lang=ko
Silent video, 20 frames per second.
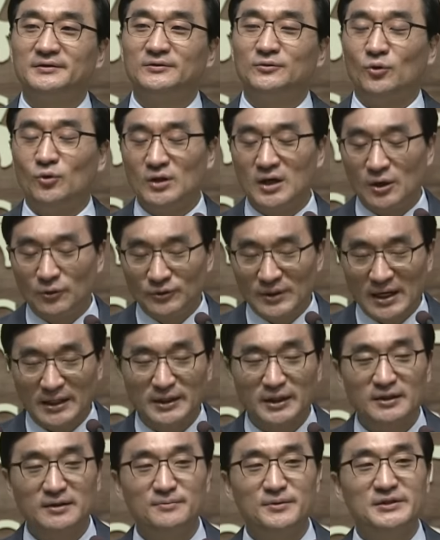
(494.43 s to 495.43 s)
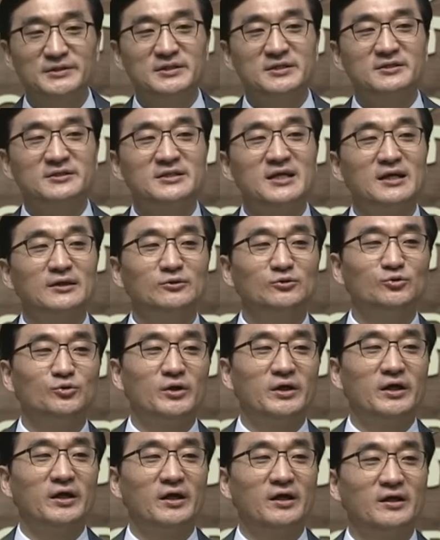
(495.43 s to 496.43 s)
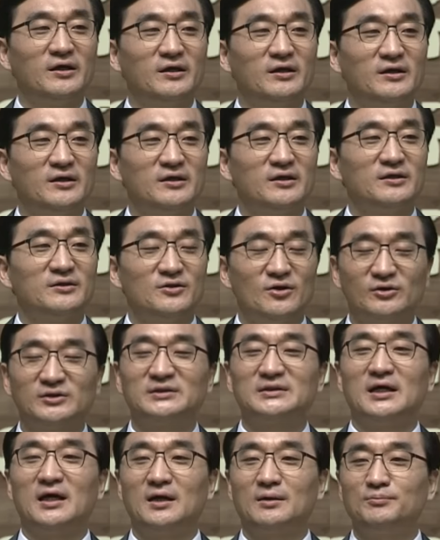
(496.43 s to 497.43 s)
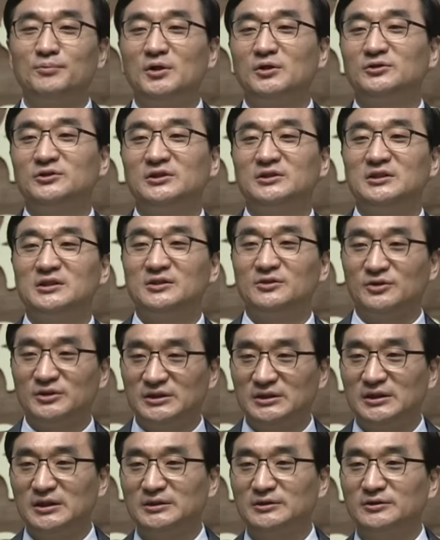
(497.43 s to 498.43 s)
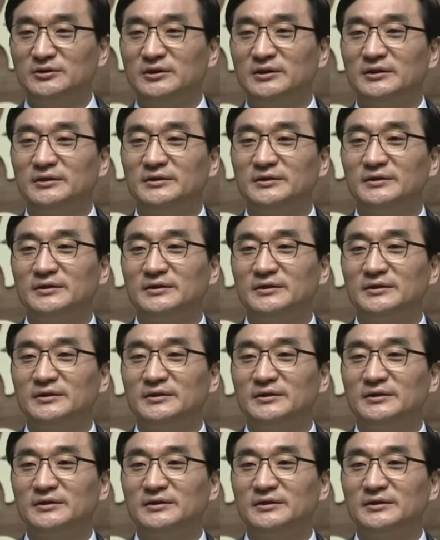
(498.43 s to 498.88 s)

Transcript: 놀라운 하나님의 새 창조의 역사가 펼쳐질 것이라는 거예요.